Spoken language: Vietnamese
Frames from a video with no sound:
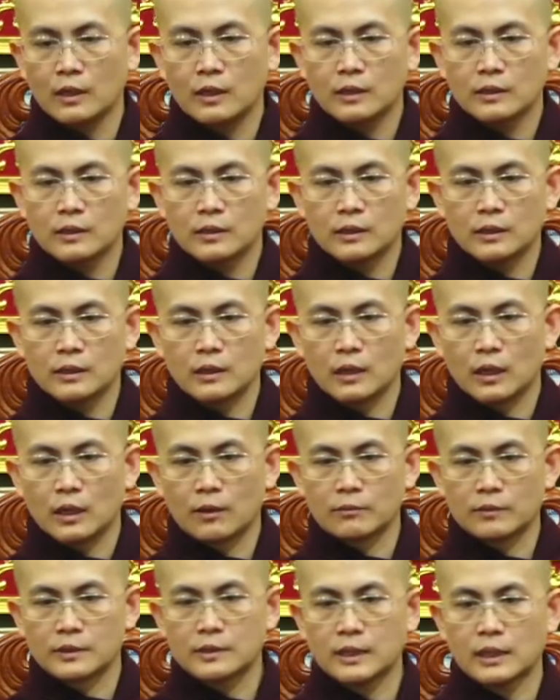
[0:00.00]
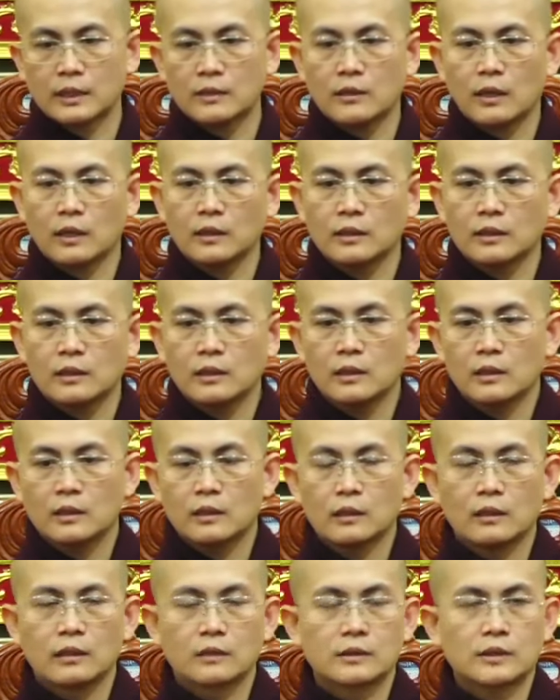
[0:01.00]
thì ờ, mình sẽ thấy
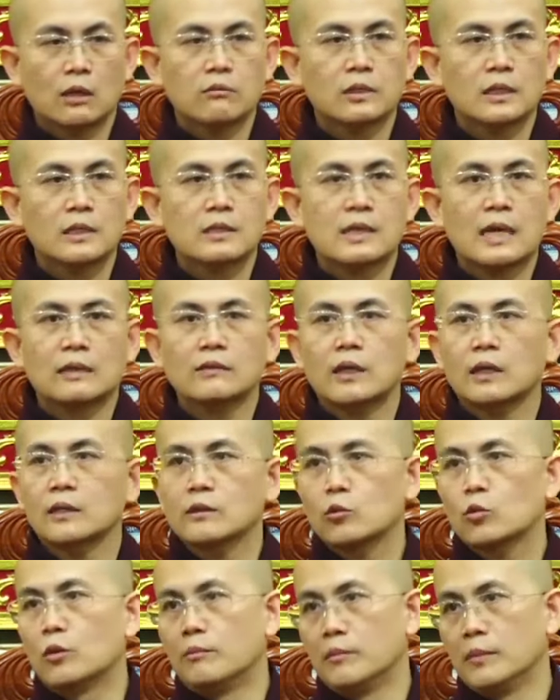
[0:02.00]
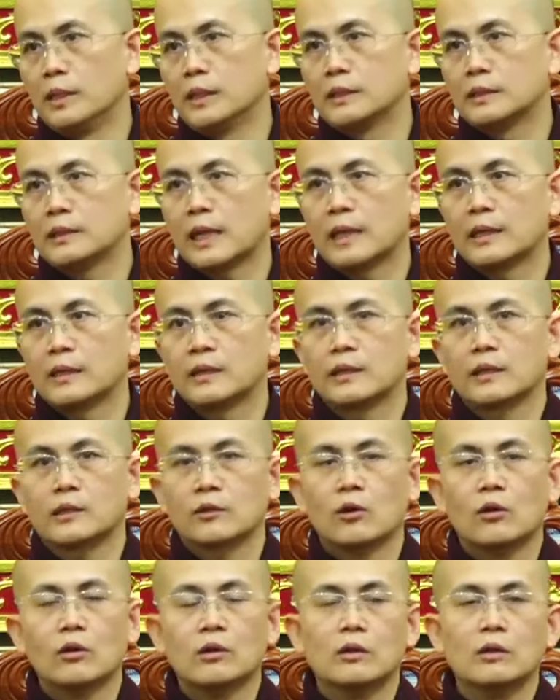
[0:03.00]
ở trong cái sắc thân của mình này
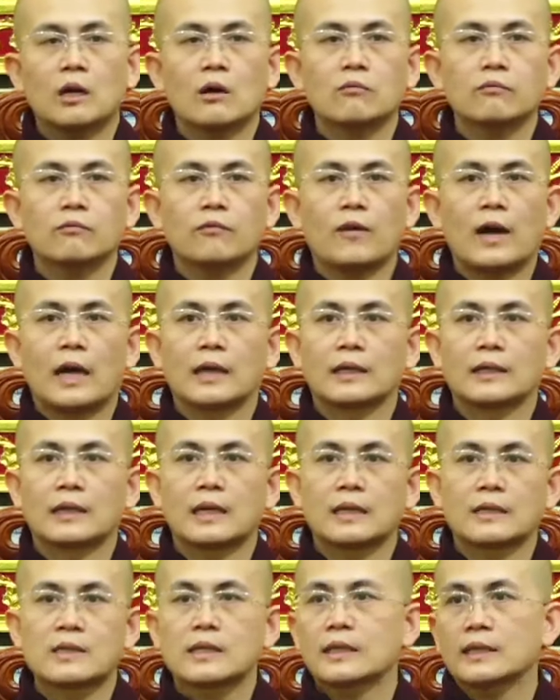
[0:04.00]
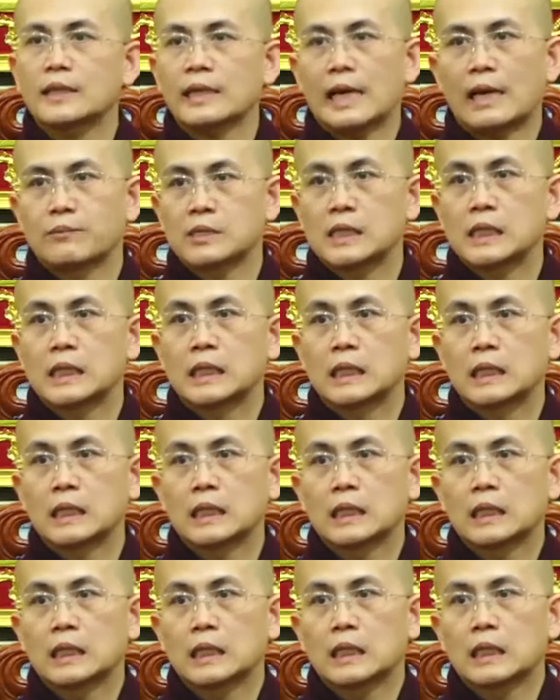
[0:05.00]
nó không phải là xinh đẹp gì
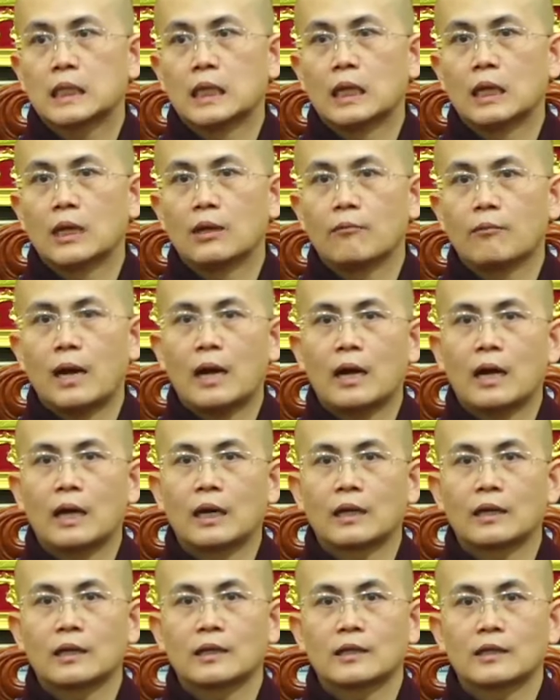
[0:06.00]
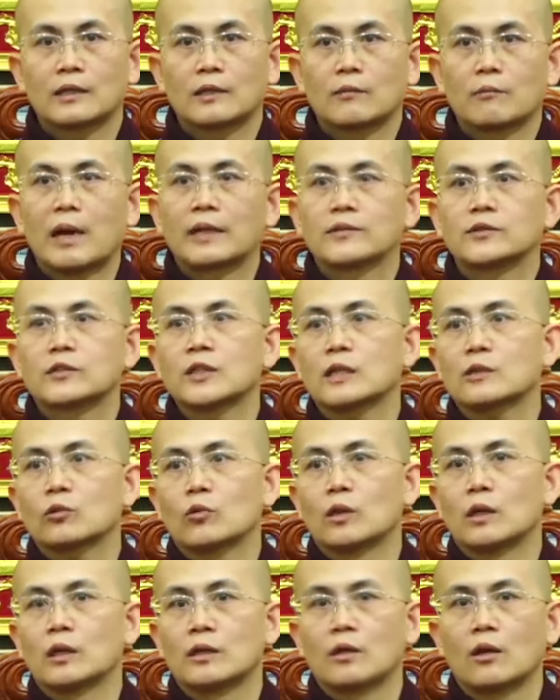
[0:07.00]
ờ, mà bản chất
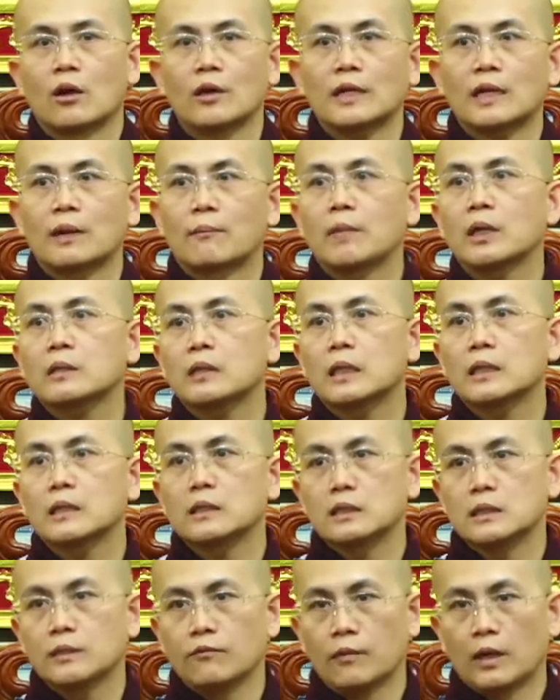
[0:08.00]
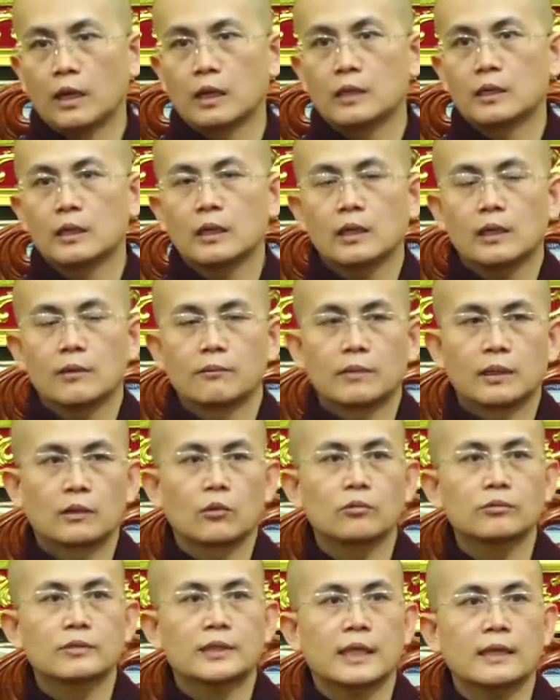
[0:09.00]
của nó là bất tịnh như vậy mình
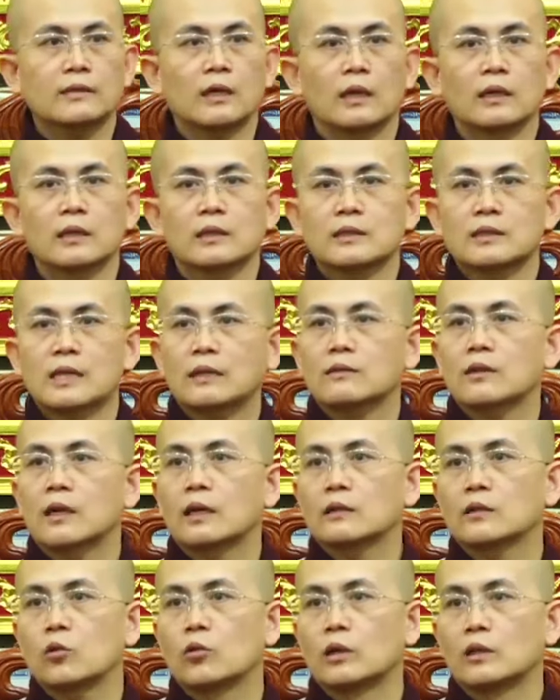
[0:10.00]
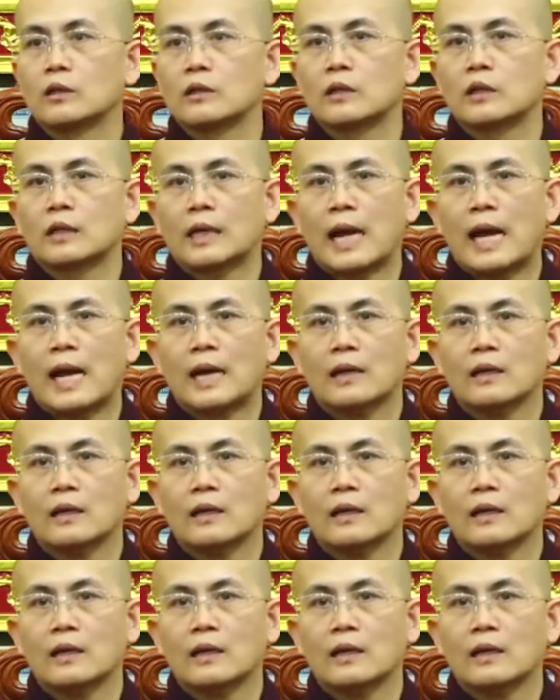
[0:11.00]
cũng sẽ thấy xác thân của người khác